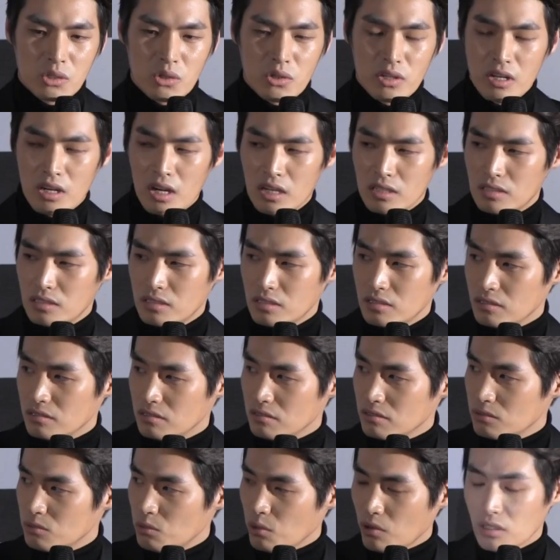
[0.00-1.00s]
저희랑
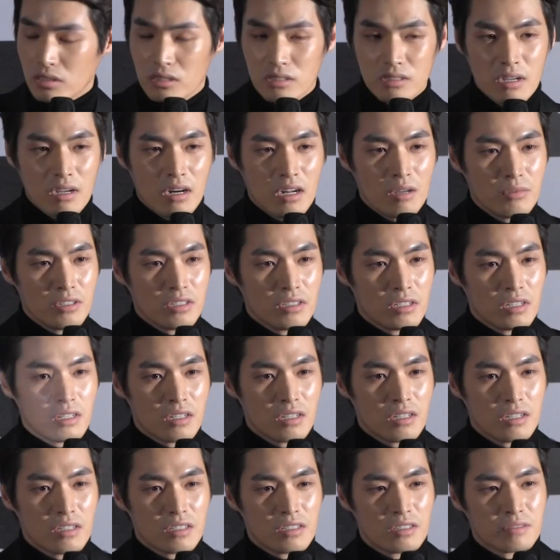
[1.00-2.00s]
같은 똑같은
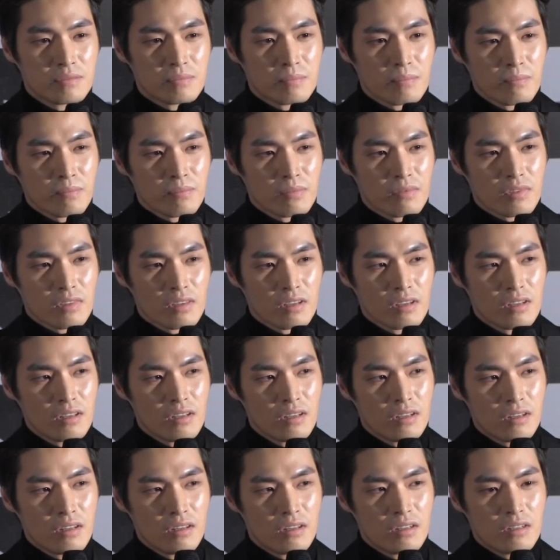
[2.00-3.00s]
사람인데
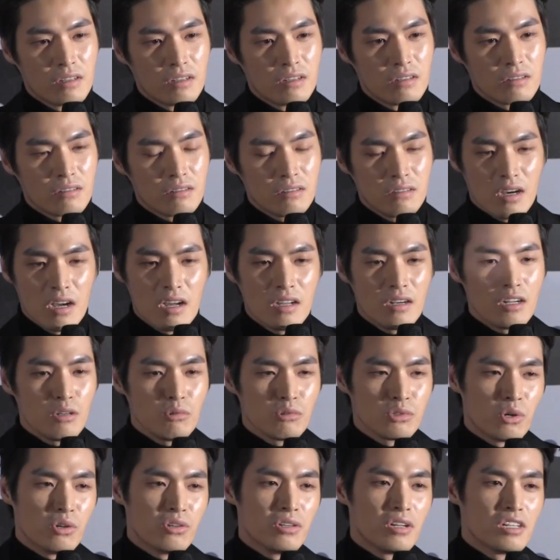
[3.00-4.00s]
그
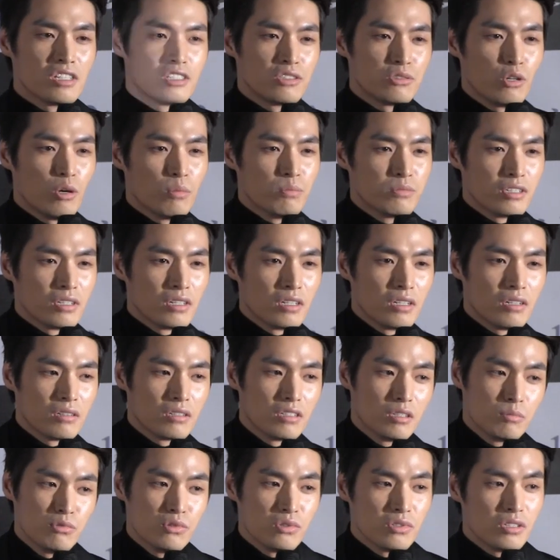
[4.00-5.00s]
하나로 정의할 수가 없잖아요.
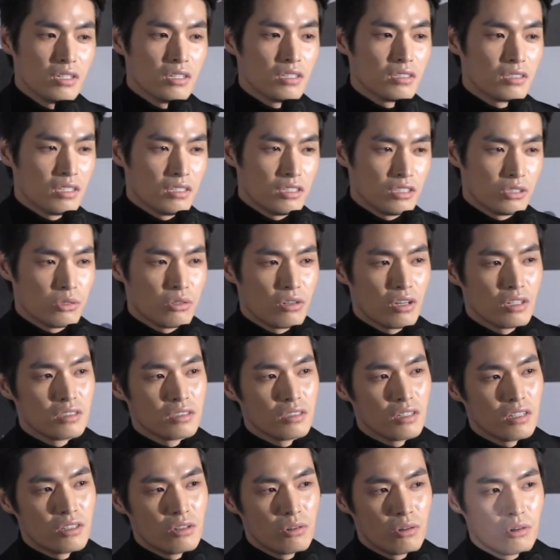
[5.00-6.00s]
그분들의
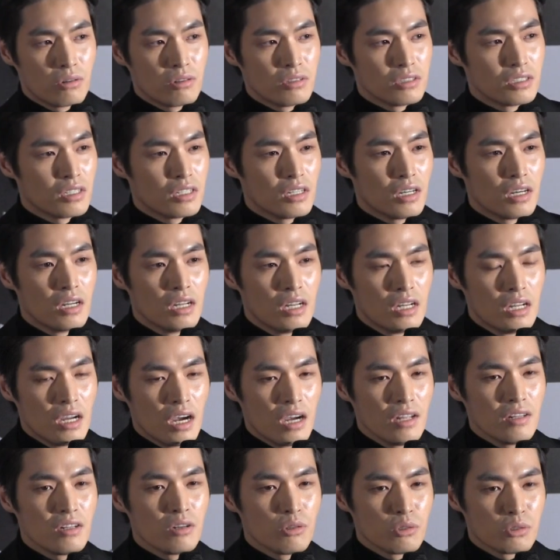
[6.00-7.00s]
제스처라든가 이런 거를 제가
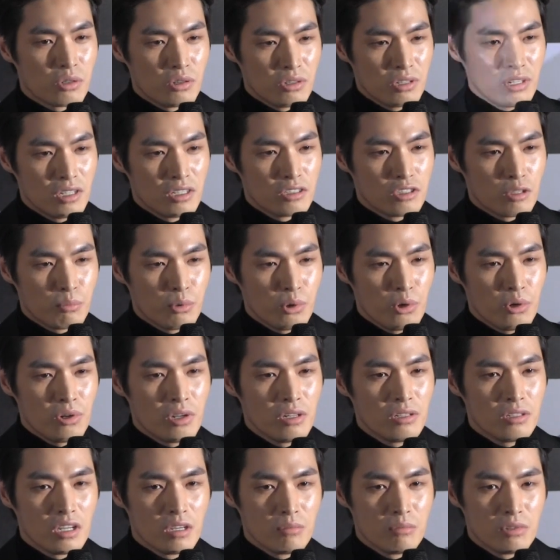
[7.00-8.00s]
하나로 정의해서
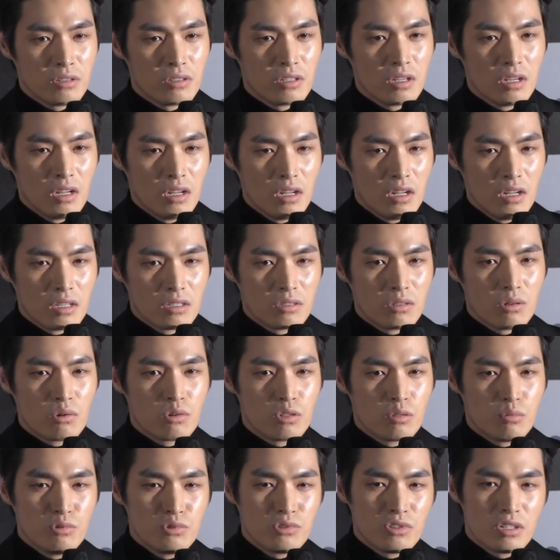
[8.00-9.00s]
표현한다면 그건
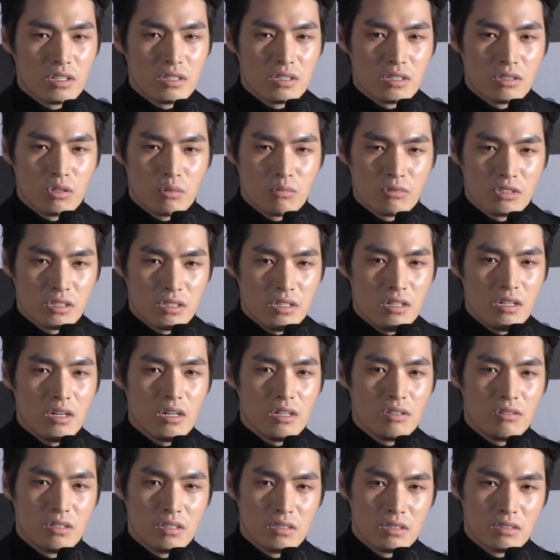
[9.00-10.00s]
그분들한테 너무
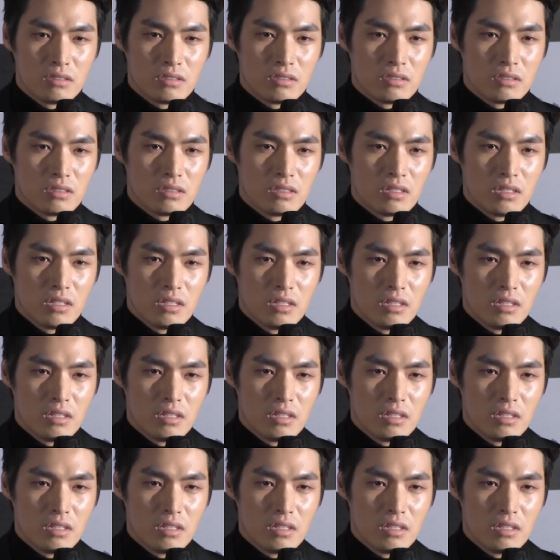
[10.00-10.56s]
신뢰가 되는